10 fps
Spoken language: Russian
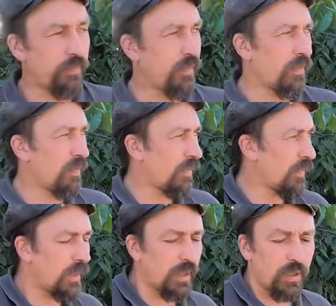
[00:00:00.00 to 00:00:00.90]

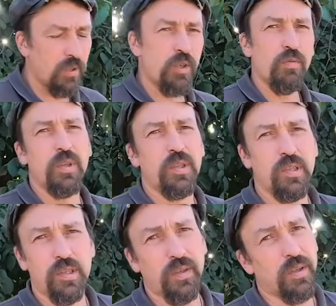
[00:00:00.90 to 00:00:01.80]
ты ничего не
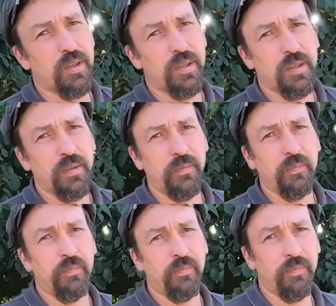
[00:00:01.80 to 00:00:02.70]
сделаешь.
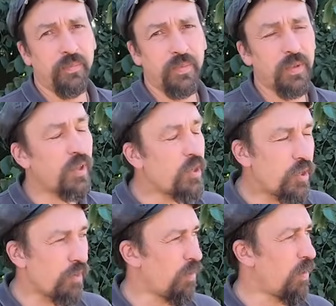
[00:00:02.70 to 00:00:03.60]

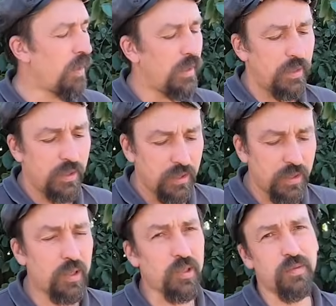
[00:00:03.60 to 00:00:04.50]
Ничего.
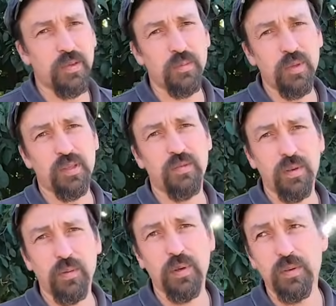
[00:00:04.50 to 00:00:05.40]
Дикость возьмет
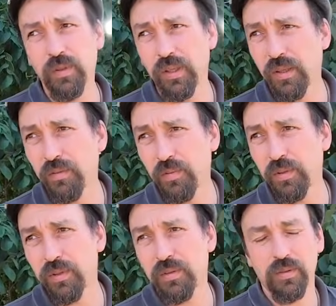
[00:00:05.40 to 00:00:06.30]
свое, и вот этот
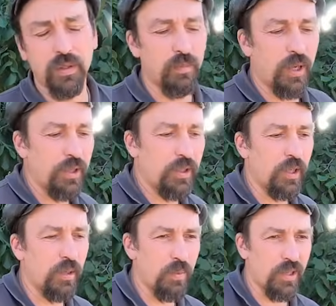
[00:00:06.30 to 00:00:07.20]
вот
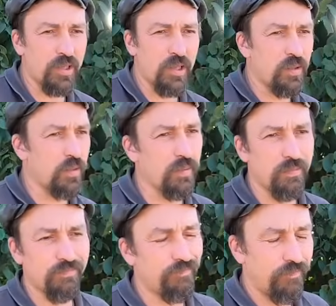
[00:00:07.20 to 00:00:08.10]
оборонительный процесс,
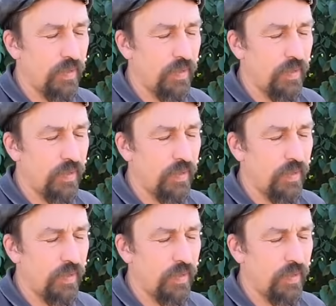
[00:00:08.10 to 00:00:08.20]
он,